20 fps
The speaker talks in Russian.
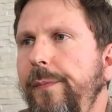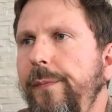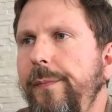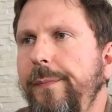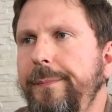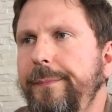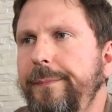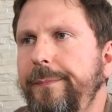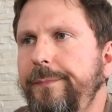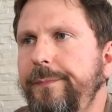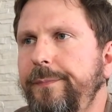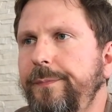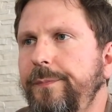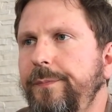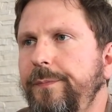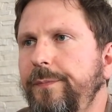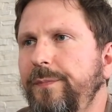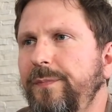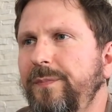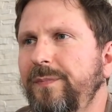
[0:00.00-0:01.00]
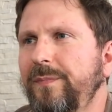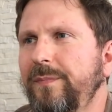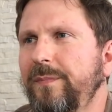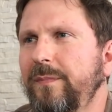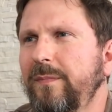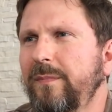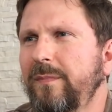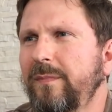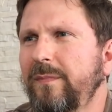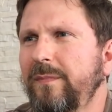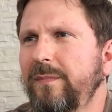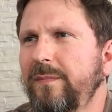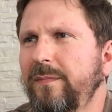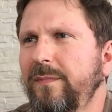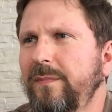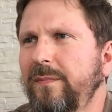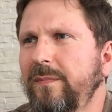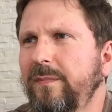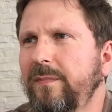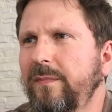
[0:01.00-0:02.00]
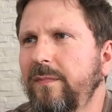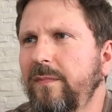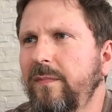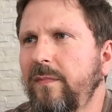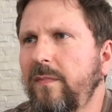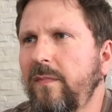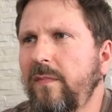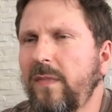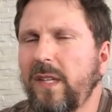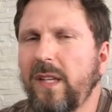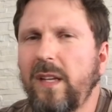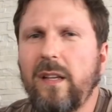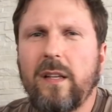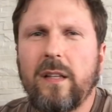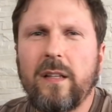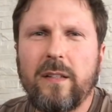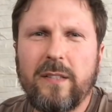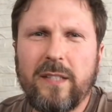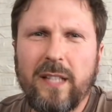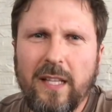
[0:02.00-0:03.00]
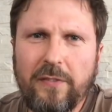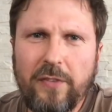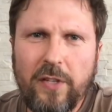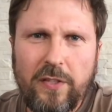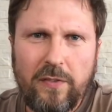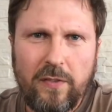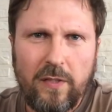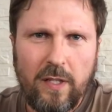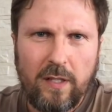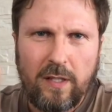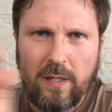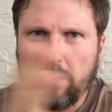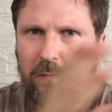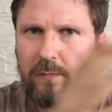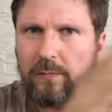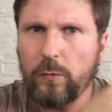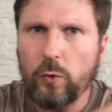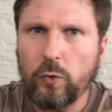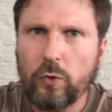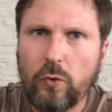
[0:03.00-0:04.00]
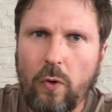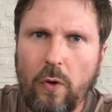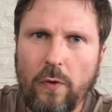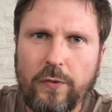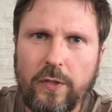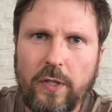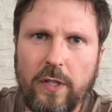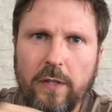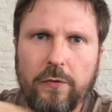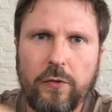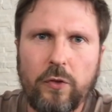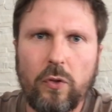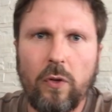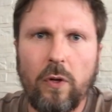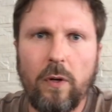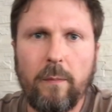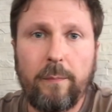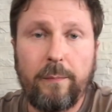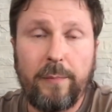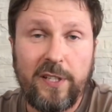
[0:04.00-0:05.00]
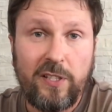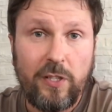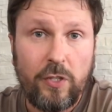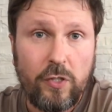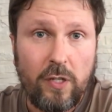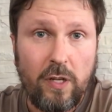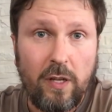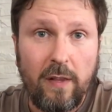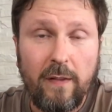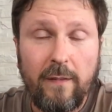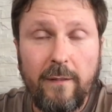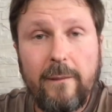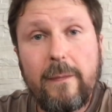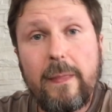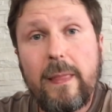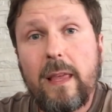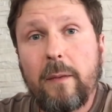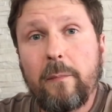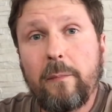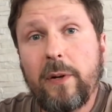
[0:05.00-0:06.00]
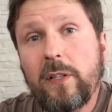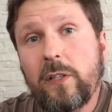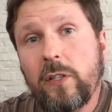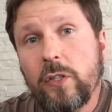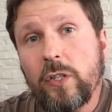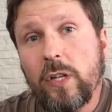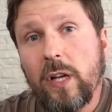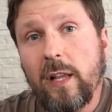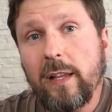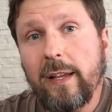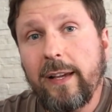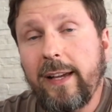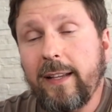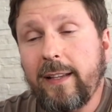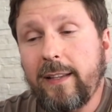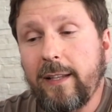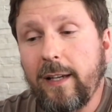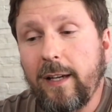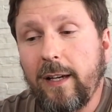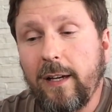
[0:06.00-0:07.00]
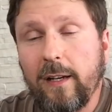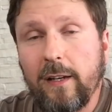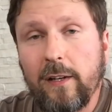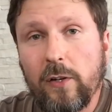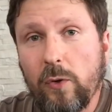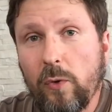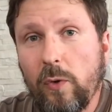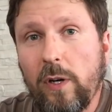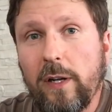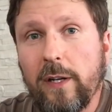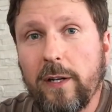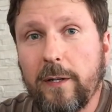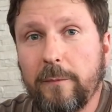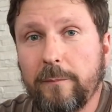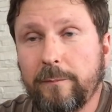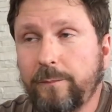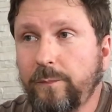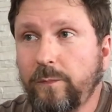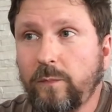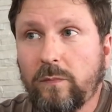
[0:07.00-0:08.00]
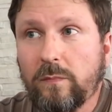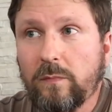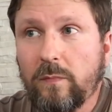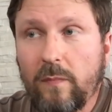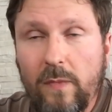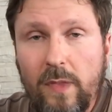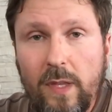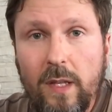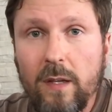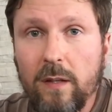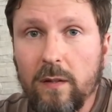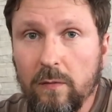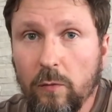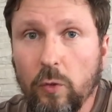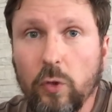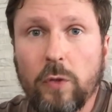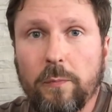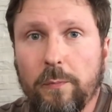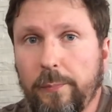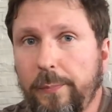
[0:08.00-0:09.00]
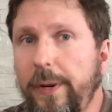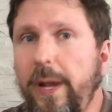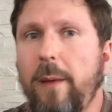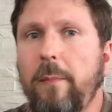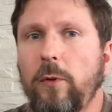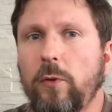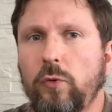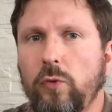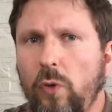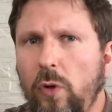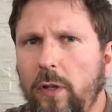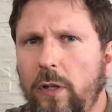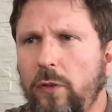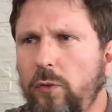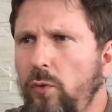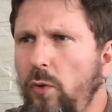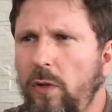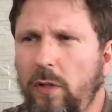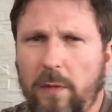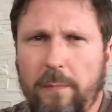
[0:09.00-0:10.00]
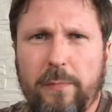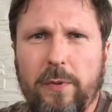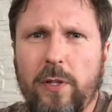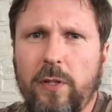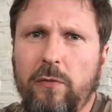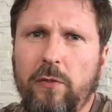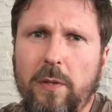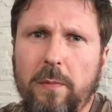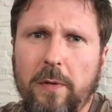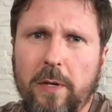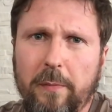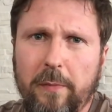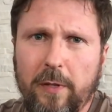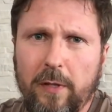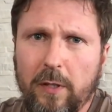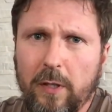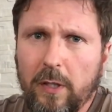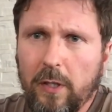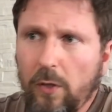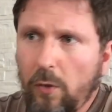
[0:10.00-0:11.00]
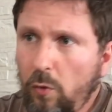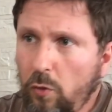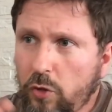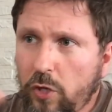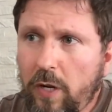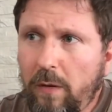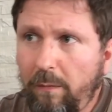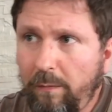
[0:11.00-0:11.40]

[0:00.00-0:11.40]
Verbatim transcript: Гудковский список. Посмотрите их всех. Соответственно, там Гудковский и все. Поддержал. Поддержал. Это ролик вот прямо только-только перед выборами. Уже,